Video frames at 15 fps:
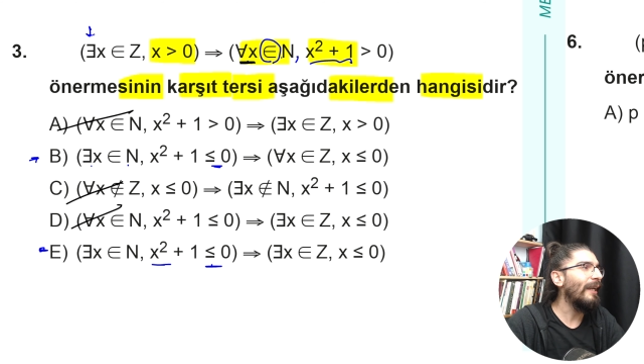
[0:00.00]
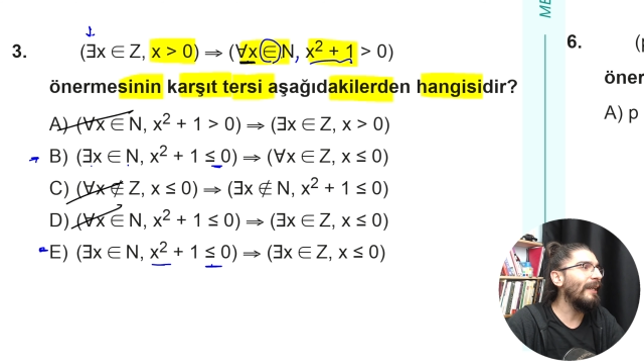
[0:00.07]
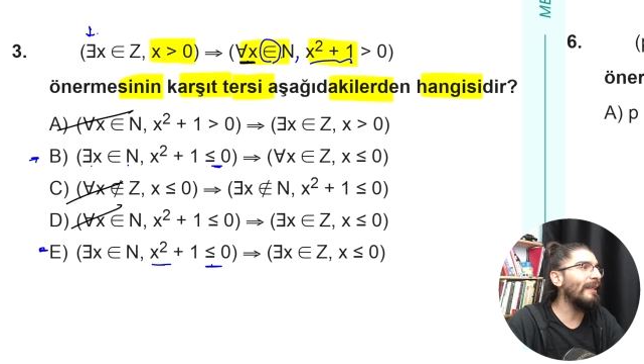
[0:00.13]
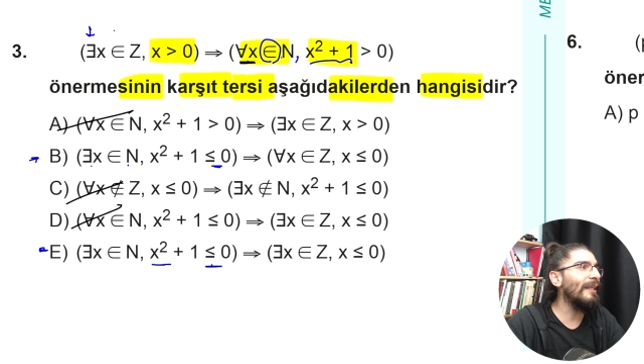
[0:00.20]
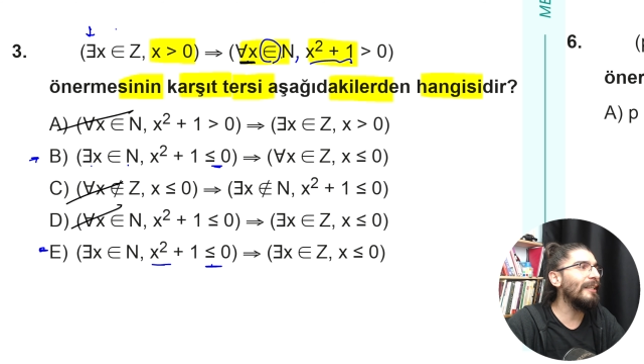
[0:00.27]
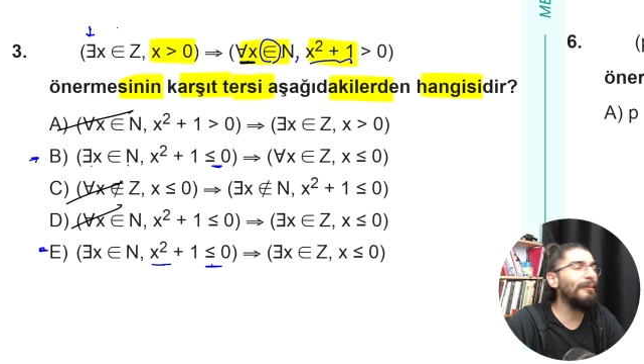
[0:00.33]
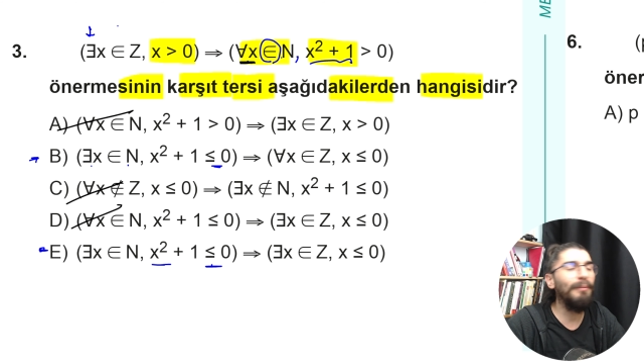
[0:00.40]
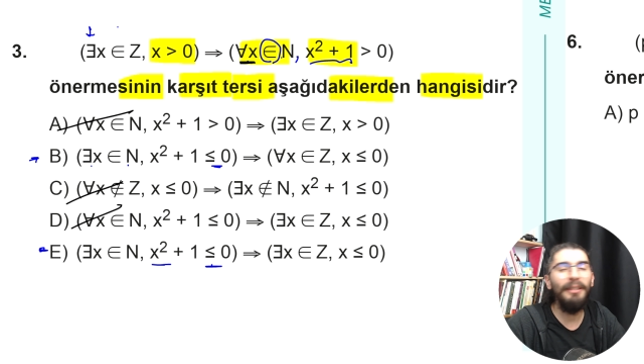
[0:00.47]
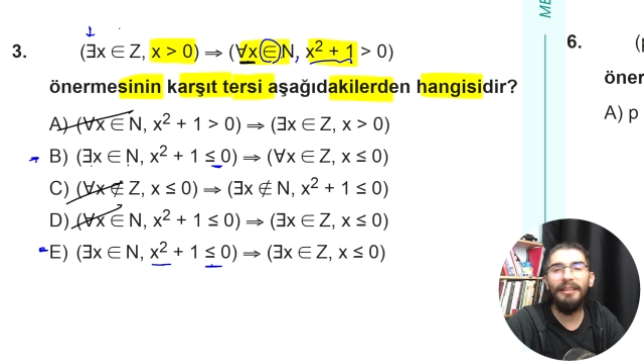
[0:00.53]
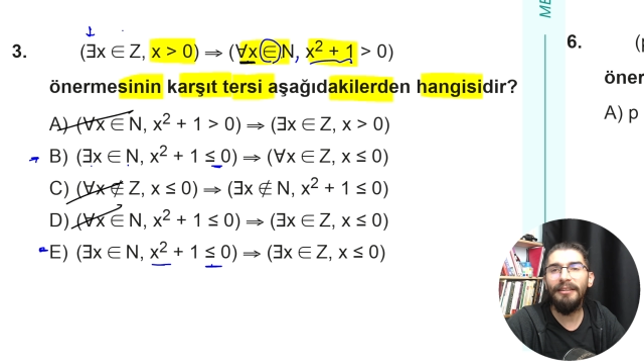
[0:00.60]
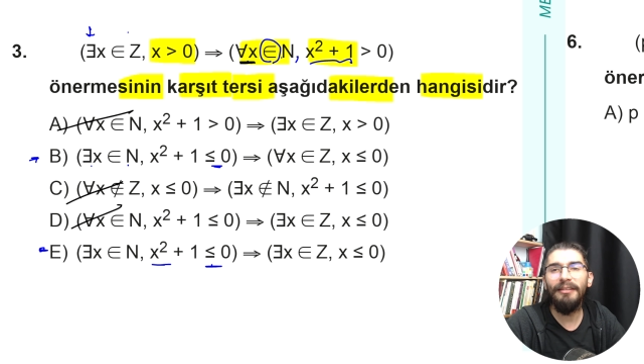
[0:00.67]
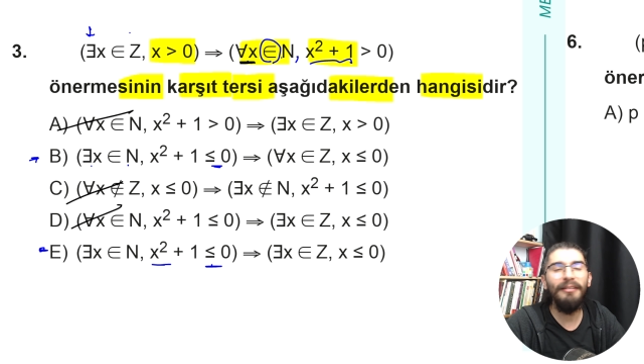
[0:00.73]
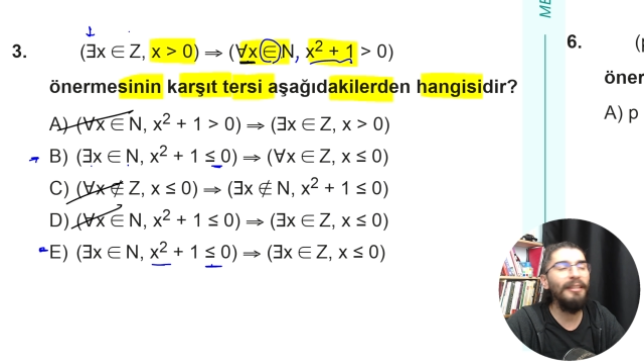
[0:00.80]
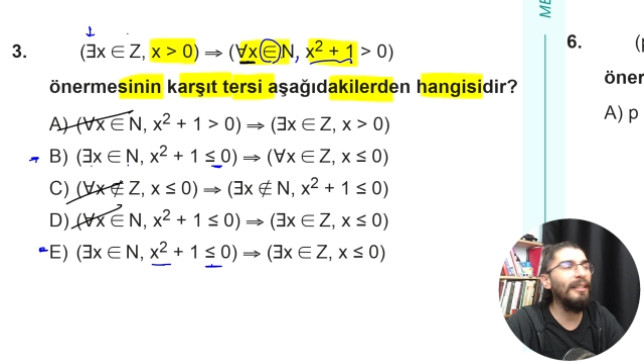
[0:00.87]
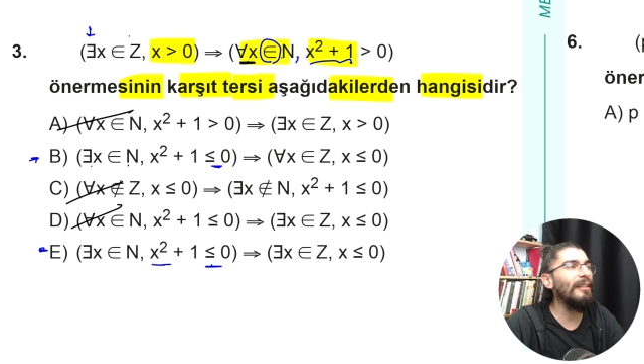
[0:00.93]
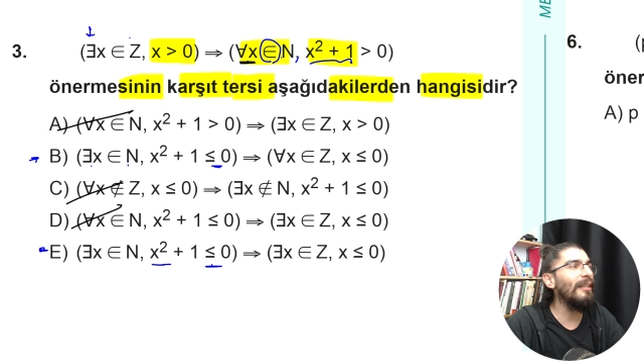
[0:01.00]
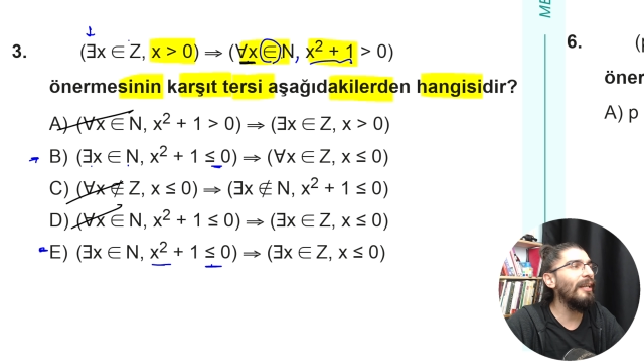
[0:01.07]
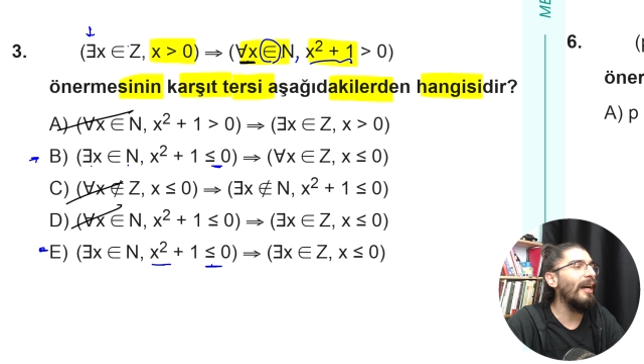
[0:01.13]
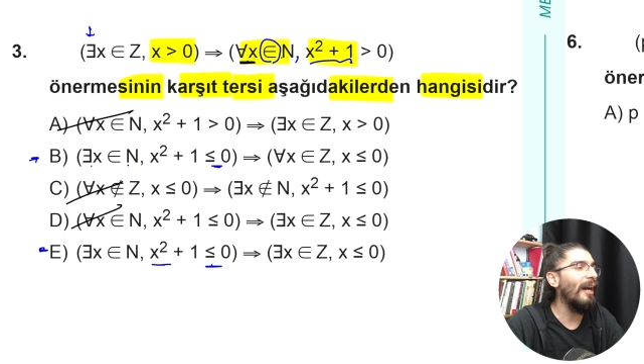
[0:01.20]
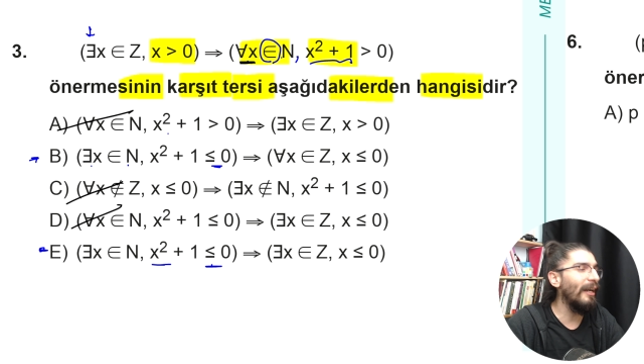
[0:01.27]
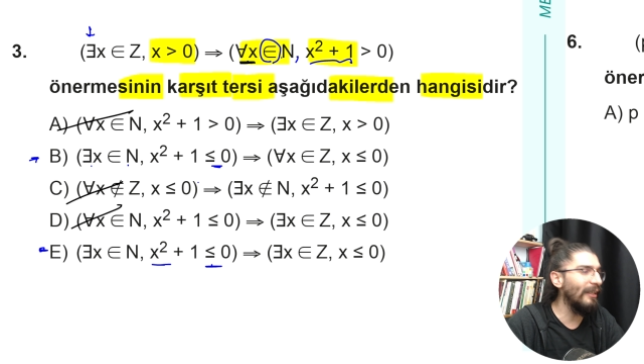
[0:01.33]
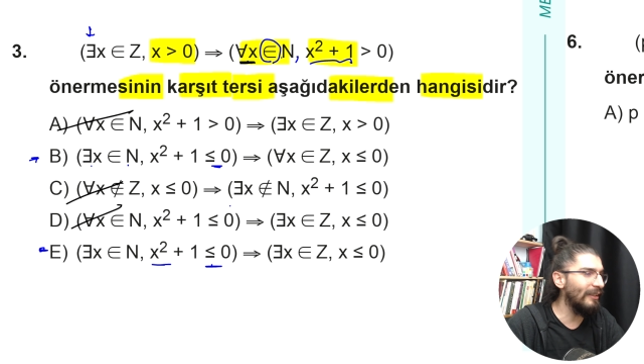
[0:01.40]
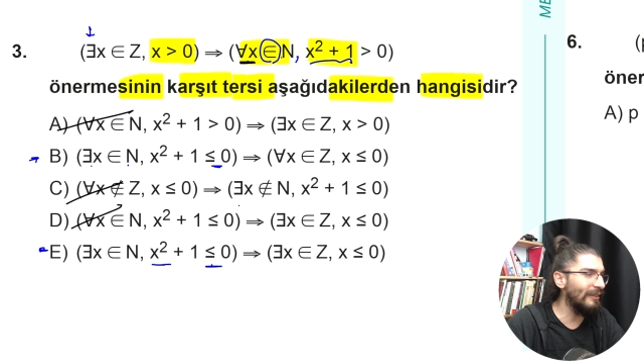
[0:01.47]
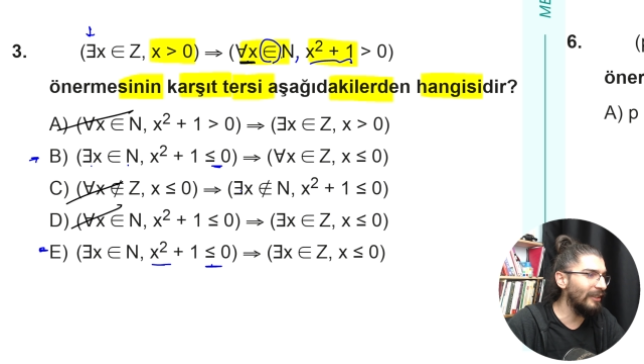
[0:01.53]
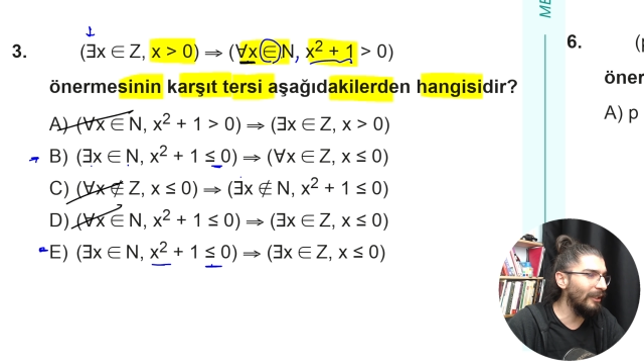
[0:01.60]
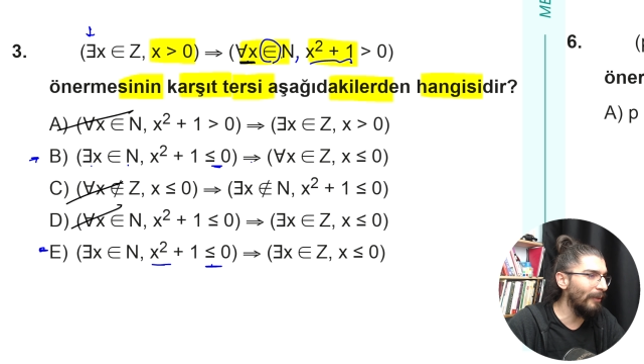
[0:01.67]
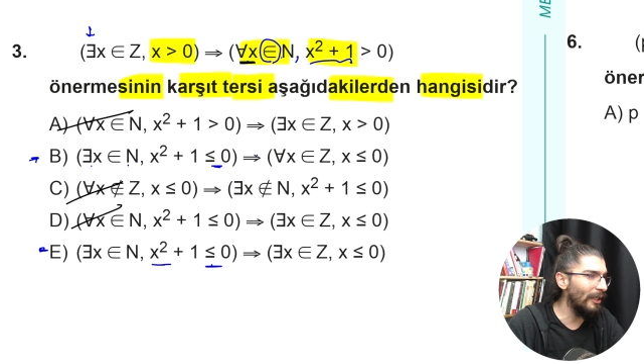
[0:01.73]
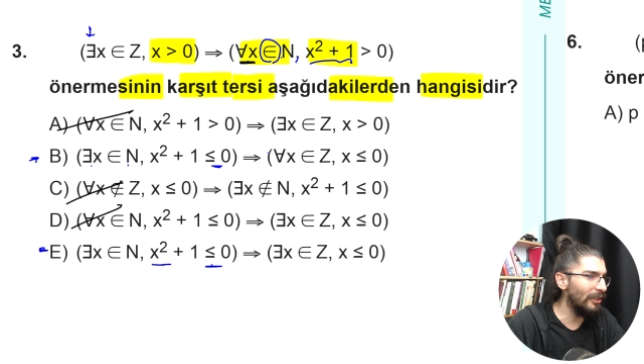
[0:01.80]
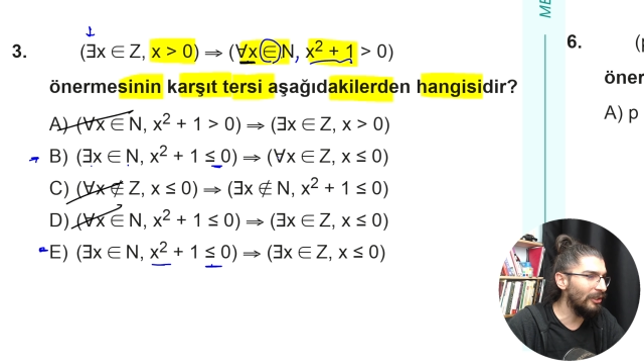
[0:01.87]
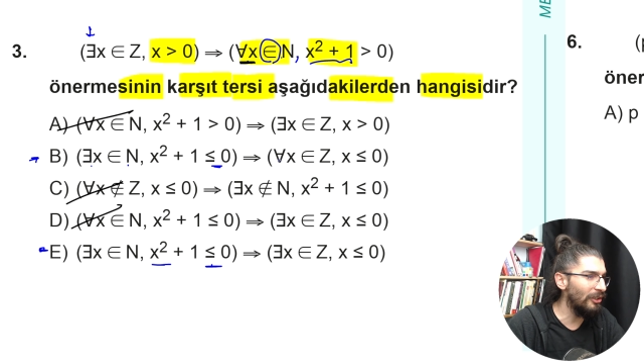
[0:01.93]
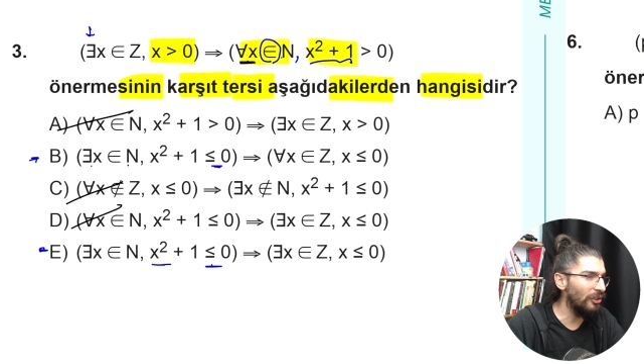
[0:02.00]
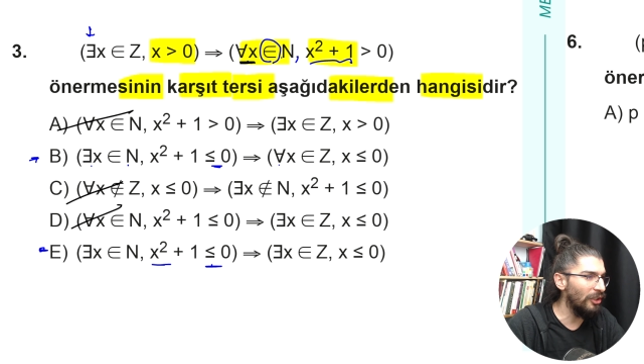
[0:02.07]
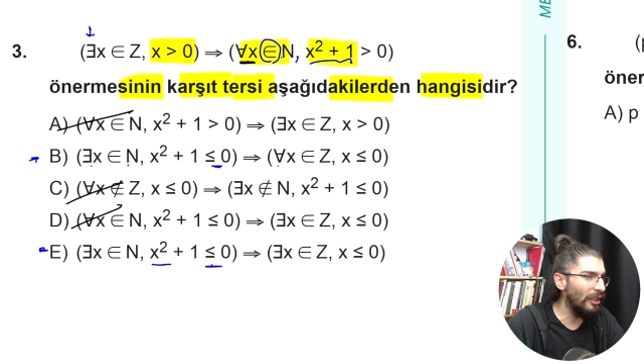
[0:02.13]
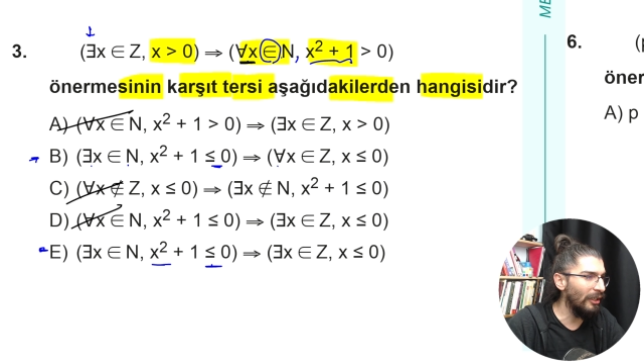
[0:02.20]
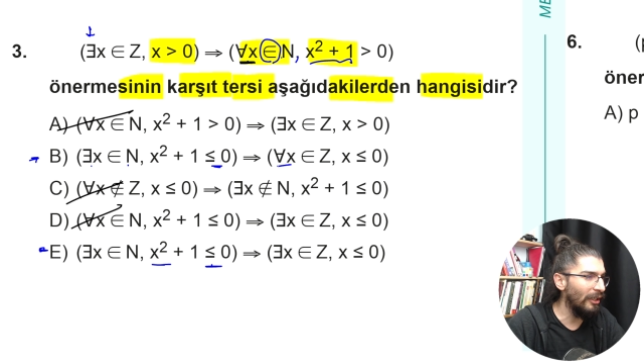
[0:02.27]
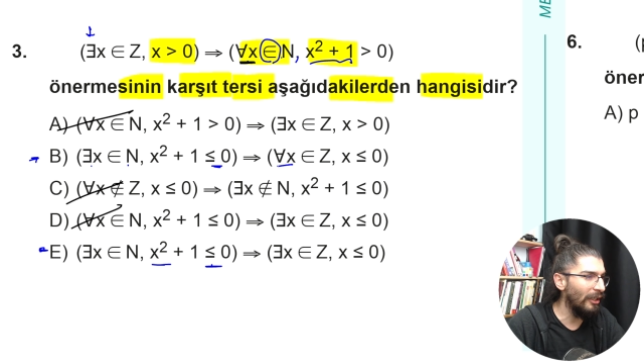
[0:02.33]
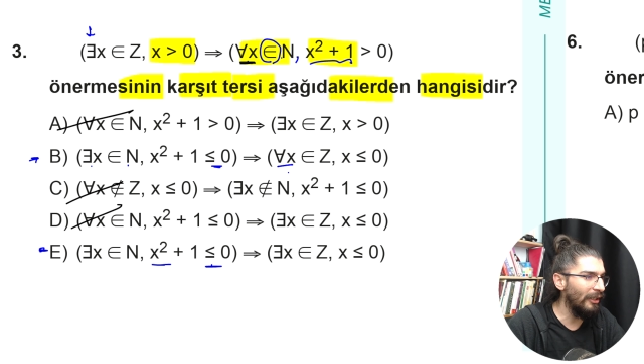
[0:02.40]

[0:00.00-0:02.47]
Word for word: En az bir xin değili her x ile başlayacak.